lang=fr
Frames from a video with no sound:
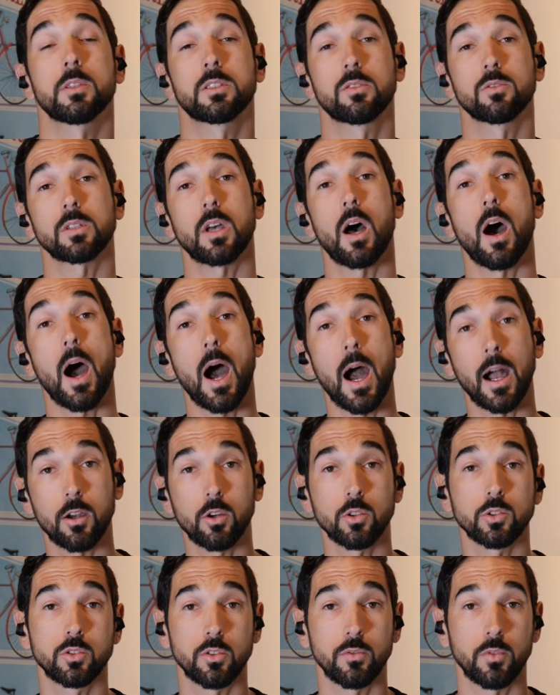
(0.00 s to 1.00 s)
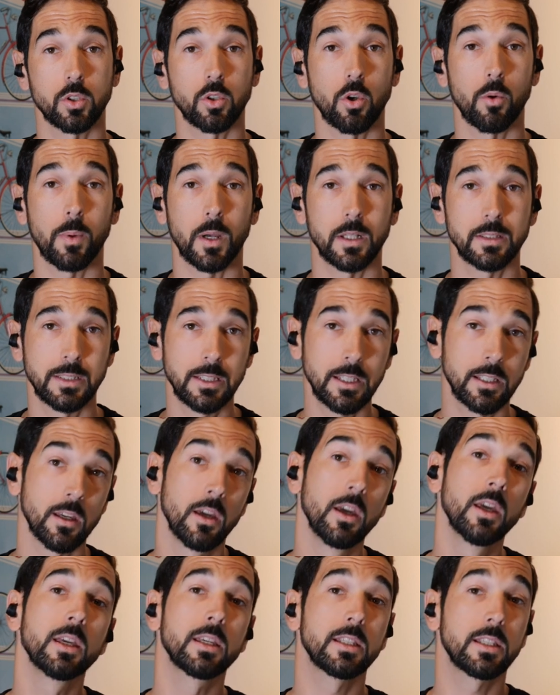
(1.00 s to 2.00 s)
mais ce sera à cause de votre pratique
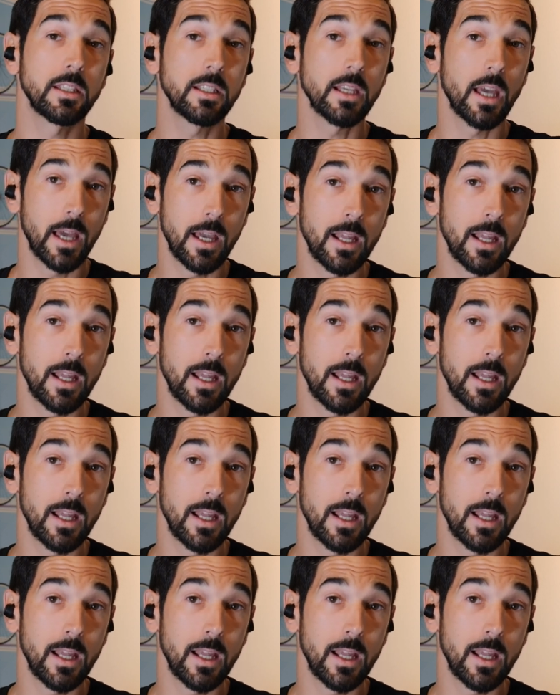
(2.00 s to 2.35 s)
qui,